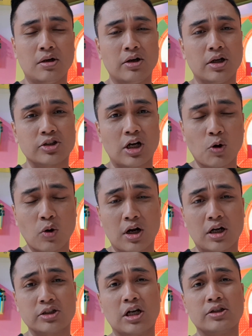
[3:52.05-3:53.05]
dia selalu
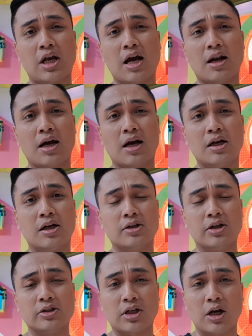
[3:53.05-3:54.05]
ngerasa salah,
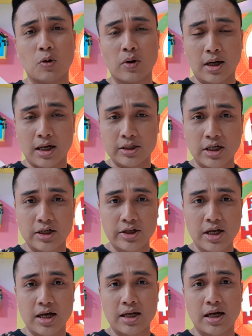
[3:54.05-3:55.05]
dia selalu ngerasa
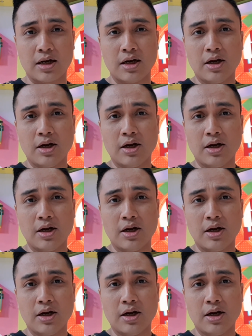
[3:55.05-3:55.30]
dia yang